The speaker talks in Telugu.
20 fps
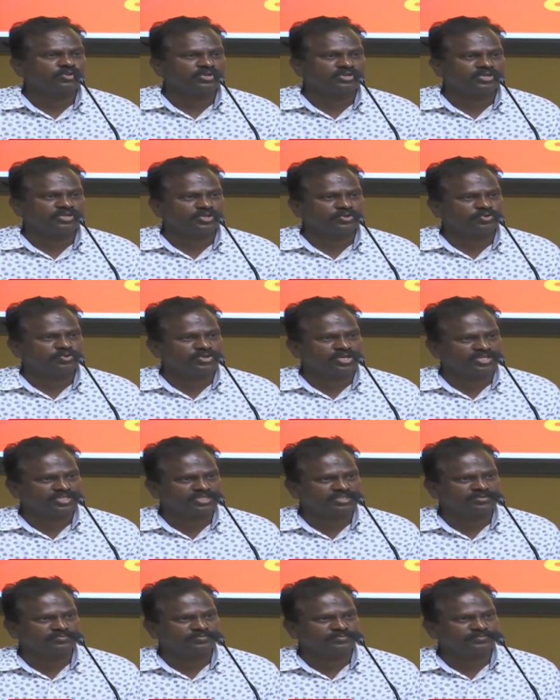ఇన్ లాస్ట్ ట్వంటీ టూ
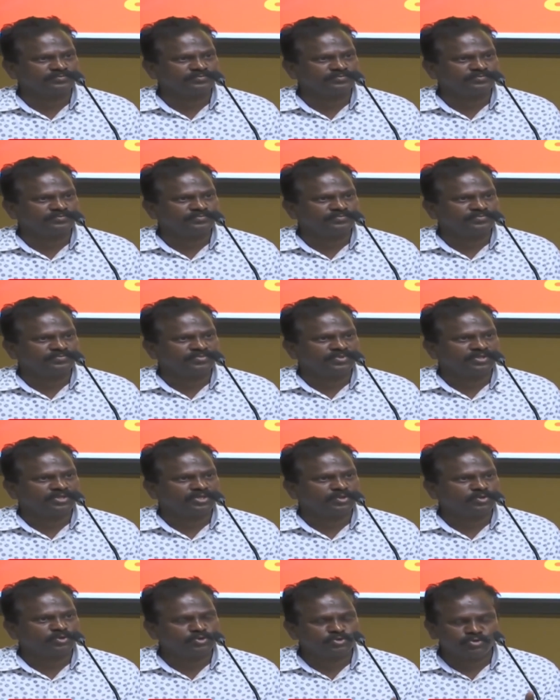ఇయర్స్
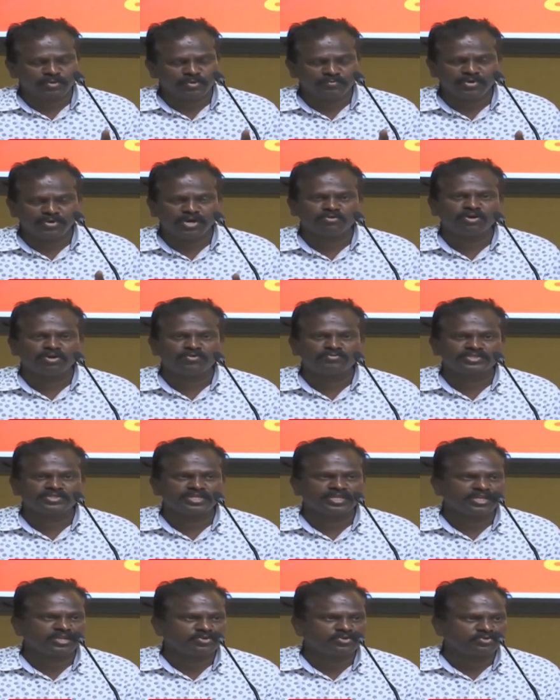ఈరోజు ఎంఆర్ఓ
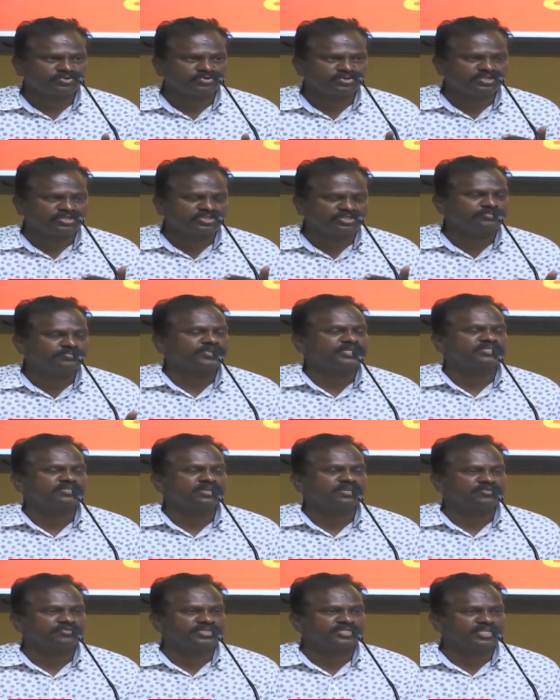ఆఫీస్ దగ్గర నుంచి చీఫ్
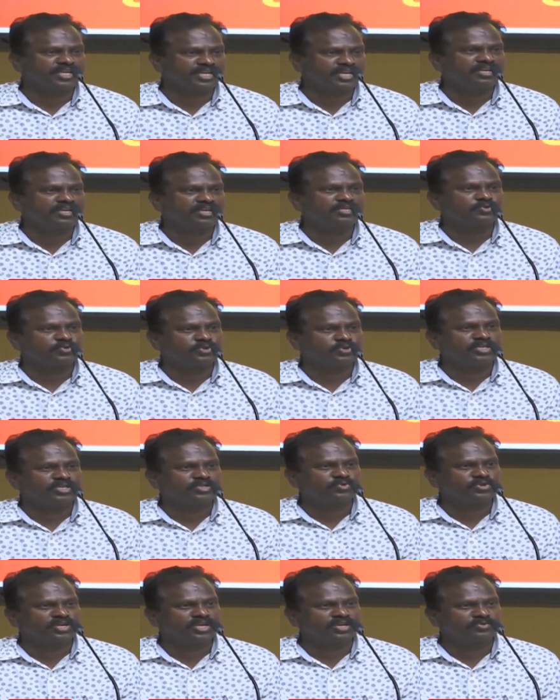మినిస్టర్ ఆఫీస్ దాకా నా
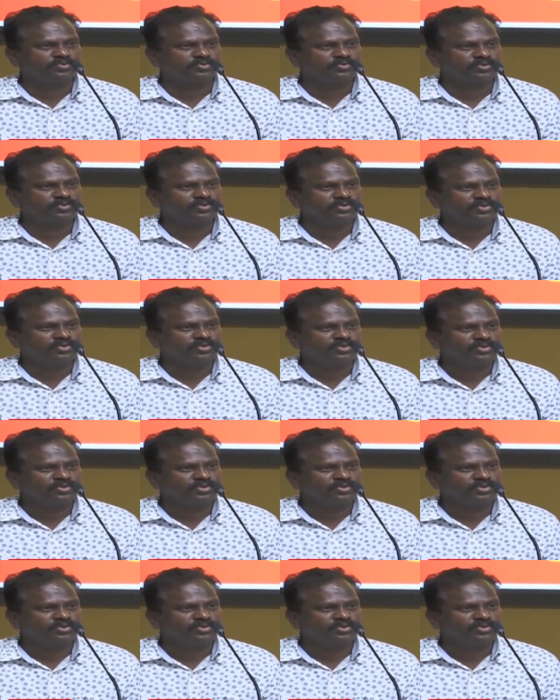స్టూడెంట్స్ ఉన్నారు